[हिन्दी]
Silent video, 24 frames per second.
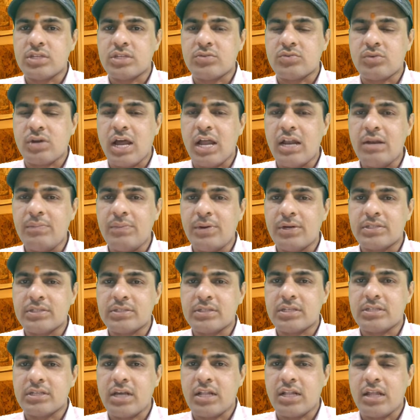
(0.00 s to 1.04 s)
ससुराल पक्ष
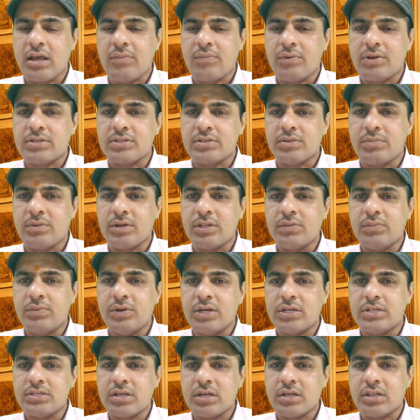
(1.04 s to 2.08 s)
के साथ आपके संबंध
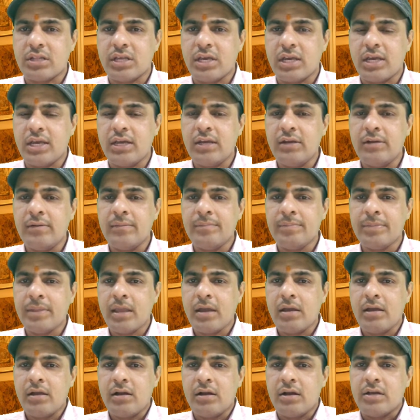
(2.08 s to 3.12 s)
बिगड़ सकते
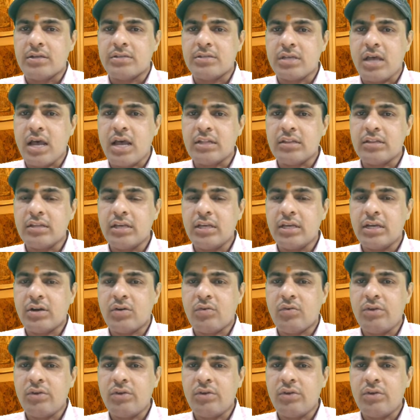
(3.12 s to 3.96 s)
हैं साथ ही